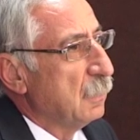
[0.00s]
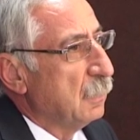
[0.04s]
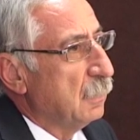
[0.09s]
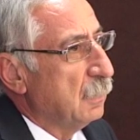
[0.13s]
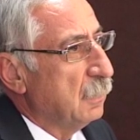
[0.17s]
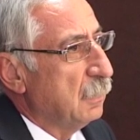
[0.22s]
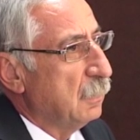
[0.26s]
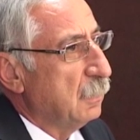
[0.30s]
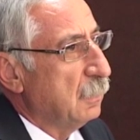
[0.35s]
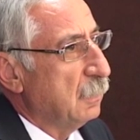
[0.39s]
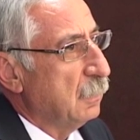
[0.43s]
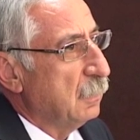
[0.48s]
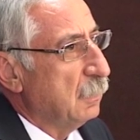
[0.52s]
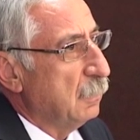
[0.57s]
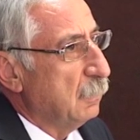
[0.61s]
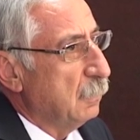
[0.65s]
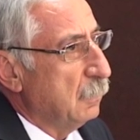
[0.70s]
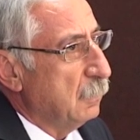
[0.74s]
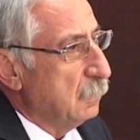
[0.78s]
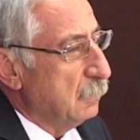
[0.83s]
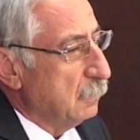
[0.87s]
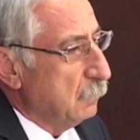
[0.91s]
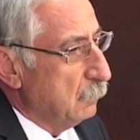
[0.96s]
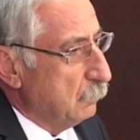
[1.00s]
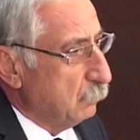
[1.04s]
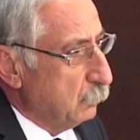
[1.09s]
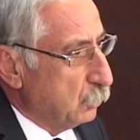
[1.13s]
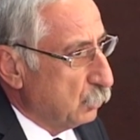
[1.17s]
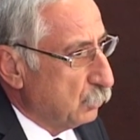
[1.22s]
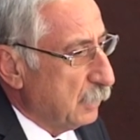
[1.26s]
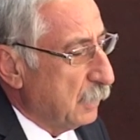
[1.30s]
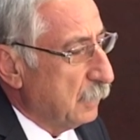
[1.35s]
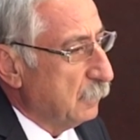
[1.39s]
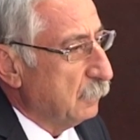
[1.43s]
e,
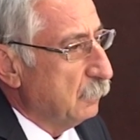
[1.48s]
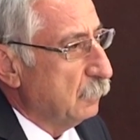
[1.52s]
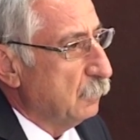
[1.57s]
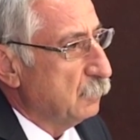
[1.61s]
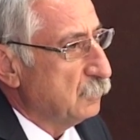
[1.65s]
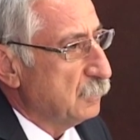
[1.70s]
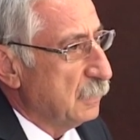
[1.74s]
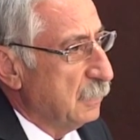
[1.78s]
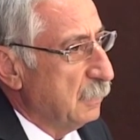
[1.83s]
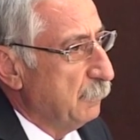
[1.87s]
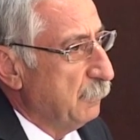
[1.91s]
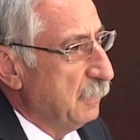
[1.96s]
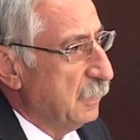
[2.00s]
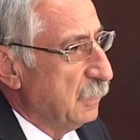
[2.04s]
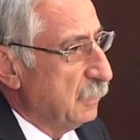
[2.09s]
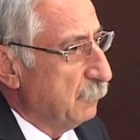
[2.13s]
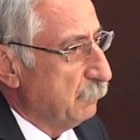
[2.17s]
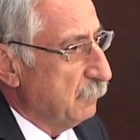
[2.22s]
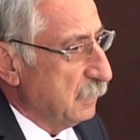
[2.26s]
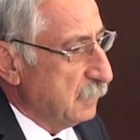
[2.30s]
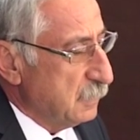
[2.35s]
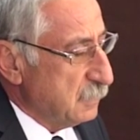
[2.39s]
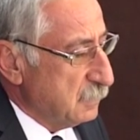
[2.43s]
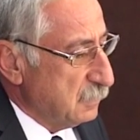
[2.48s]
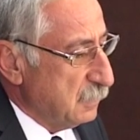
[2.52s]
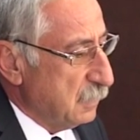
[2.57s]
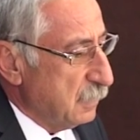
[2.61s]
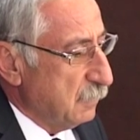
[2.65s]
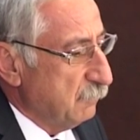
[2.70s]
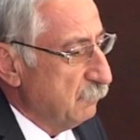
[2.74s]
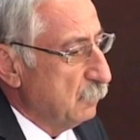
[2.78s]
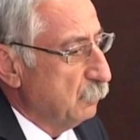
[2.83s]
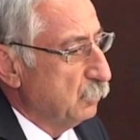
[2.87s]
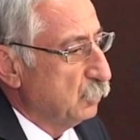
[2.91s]
buradan özellikle belirtmek
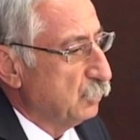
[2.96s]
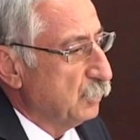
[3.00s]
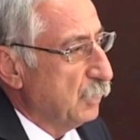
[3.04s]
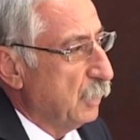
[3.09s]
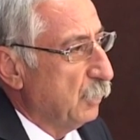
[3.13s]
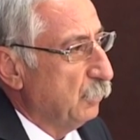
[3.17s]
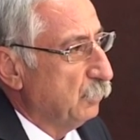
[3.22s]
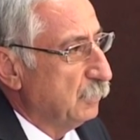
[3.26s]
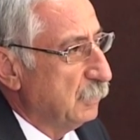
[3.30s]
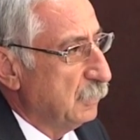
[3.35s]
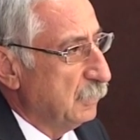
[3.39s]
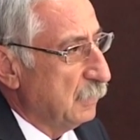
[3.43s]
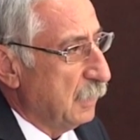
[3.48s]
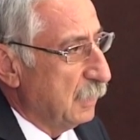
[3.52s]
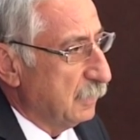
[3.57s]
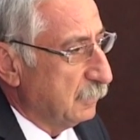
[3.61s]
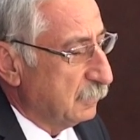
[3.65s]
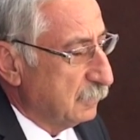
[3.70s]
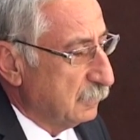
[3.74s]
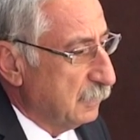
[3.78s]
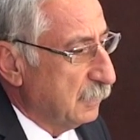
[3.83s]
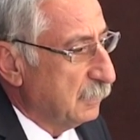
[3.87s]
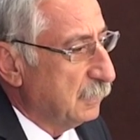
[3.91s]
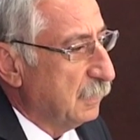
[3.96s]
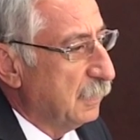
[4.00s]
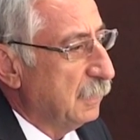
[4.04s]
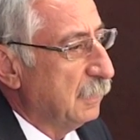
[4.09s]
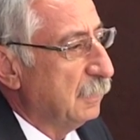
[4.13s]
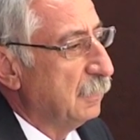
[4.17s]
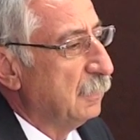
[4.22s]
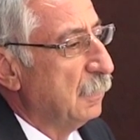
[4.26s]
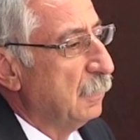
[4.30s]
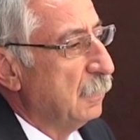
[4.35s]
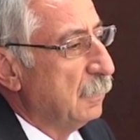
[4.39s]
isterim ve bu taahhüt altında
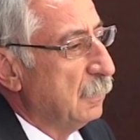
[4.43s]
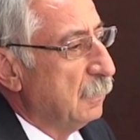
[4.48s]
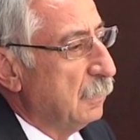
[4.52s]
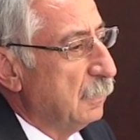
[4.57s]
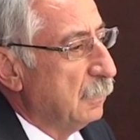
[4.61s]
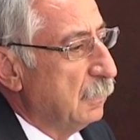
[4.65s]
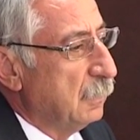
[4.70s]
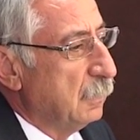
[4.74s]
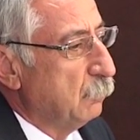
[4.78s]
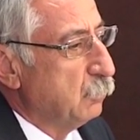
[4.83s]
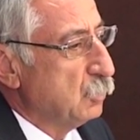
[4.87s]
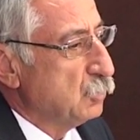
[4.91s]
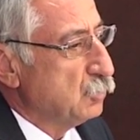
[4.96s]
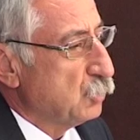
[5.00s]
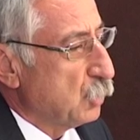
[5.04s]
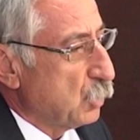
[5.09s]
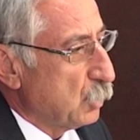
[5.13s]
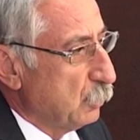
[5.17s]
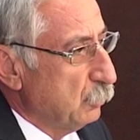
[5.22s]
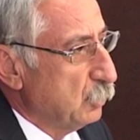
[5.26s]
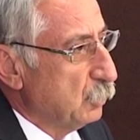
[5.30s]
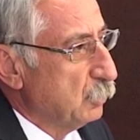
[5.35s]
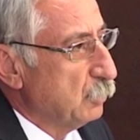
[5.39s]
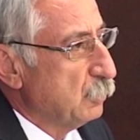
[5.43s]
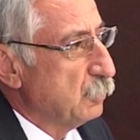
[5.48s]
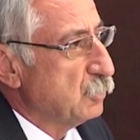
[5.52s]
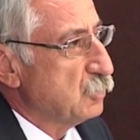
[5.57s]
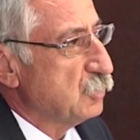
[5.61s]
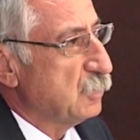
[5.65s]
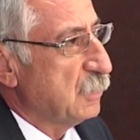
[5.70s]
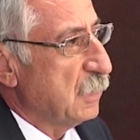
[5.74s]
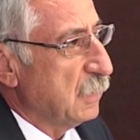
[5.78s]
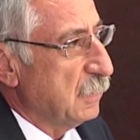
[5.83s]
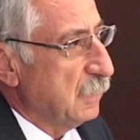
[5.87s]
da e, bu
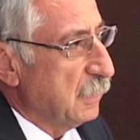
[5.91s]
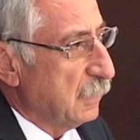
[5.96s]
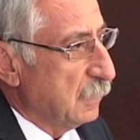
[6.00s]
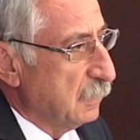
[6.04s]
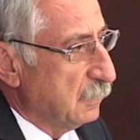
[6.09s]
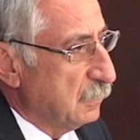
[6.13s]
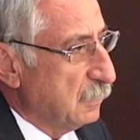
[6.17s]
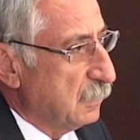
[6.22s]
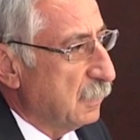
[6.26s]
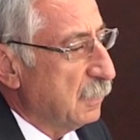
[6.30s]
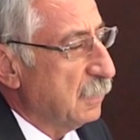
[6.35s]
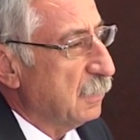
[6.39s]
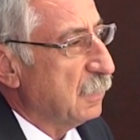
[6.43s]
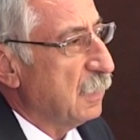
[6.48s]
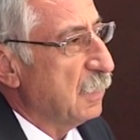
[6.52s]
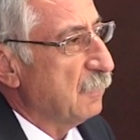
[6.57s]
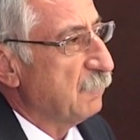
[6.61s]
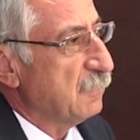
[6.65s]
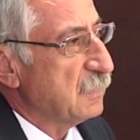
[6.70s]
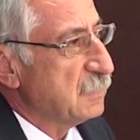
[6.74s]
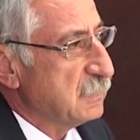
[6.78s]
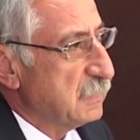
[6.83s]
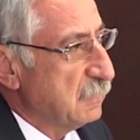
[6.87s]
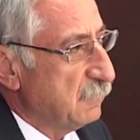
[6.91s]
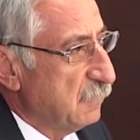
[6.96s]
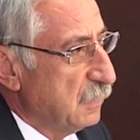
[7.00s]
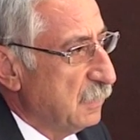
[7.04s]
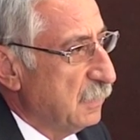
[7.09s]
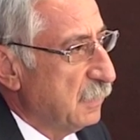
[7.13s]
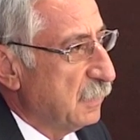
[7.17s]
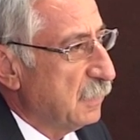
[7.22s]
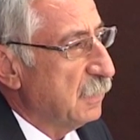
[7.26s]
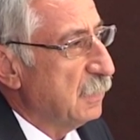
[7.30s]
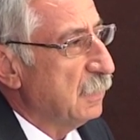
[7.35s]
sorumluluğumuzu yerine getirerek
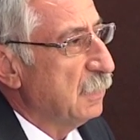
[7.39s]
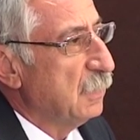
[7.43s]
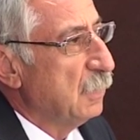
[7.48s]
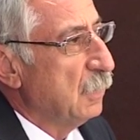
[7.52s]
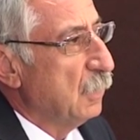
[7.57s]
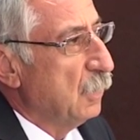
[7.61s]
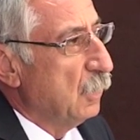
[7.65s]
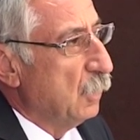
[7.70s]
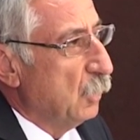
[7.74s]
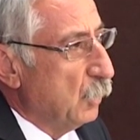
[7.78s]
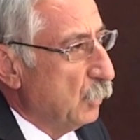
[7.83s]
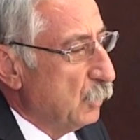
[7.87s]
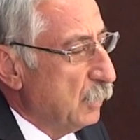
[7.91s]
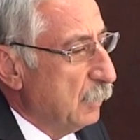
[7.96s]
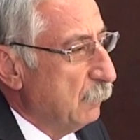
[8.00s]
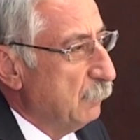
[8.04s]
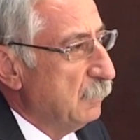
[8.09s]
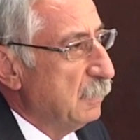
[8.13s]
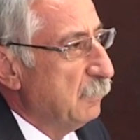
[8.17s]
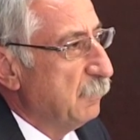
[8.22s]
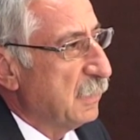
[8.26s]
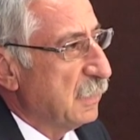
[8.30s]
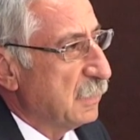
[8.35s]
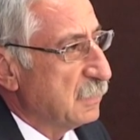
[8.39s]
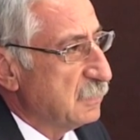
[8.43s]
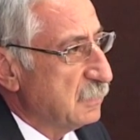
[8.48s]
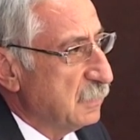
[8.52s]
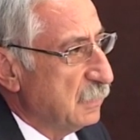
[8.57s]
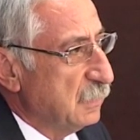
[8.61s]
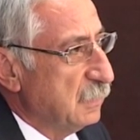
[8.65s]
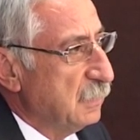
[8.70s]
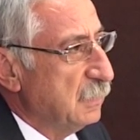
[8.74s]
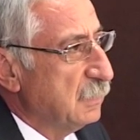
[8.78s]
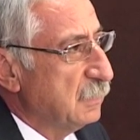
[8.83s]
hayvanseverlere önemli bir
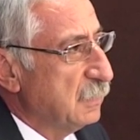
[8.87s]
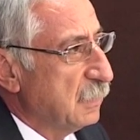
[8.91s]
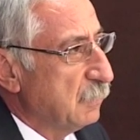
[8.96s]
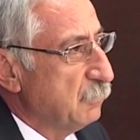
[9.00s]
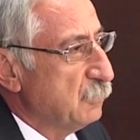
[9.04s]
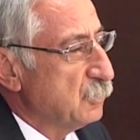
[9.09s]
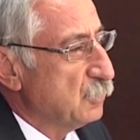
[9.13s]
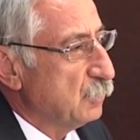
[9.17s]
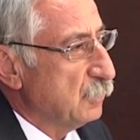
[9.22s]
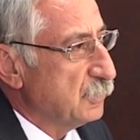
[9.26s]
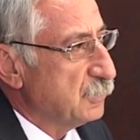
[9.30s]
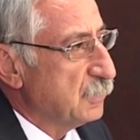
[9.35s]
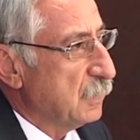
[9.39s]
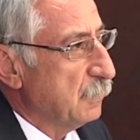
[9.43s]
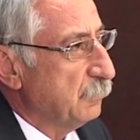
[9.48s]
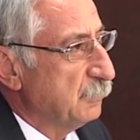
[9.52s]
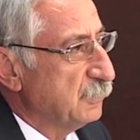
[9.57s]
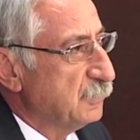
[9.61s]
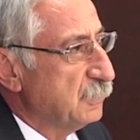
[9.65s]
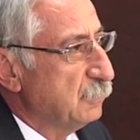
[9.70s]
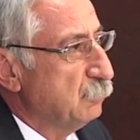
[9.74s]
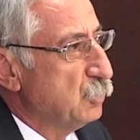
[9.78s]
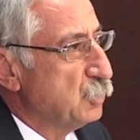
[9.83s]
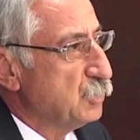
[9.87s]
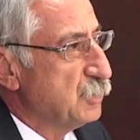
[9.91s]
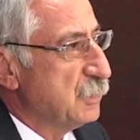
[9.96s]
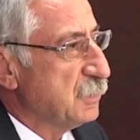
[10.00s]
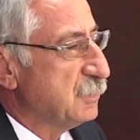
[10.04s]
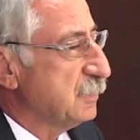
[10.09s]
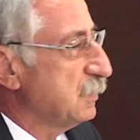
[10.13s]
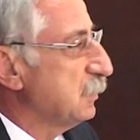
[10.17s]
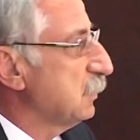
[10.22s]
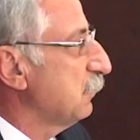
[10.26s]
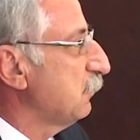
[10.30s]
eksikliği gidermiş olacağımızın
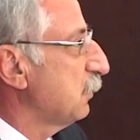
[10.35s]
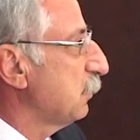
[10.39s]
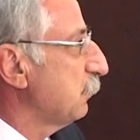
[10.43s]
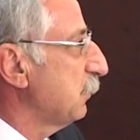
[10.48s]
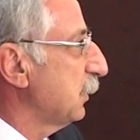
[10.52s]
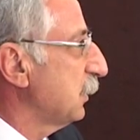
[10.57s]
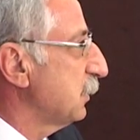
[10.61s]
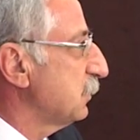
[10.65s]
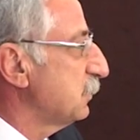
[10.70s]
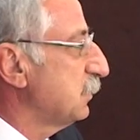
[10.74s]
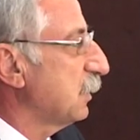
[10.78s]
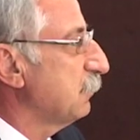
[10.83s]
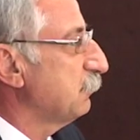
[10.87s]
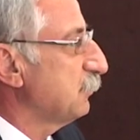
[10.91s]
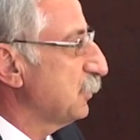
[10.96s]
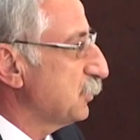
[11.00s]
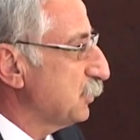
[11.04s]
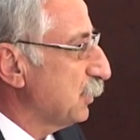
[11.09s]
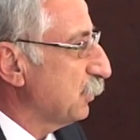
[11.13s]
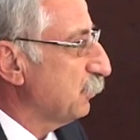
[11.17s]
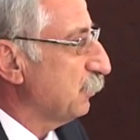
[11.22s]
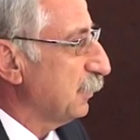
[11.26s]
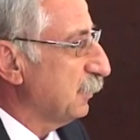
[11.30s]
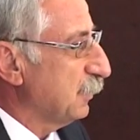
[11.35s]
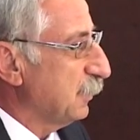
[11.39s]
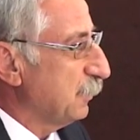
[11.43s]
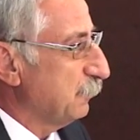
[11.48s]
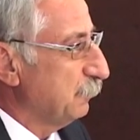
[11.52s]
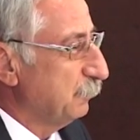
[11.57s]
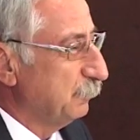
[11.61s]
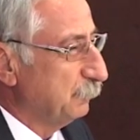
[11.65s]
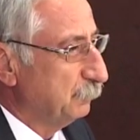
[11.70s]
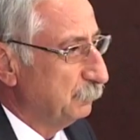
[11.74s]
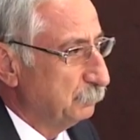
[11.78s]
müjdesini de vermek isterim. Teşekkür
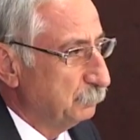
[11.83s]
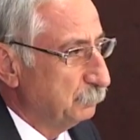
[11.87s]
ederim.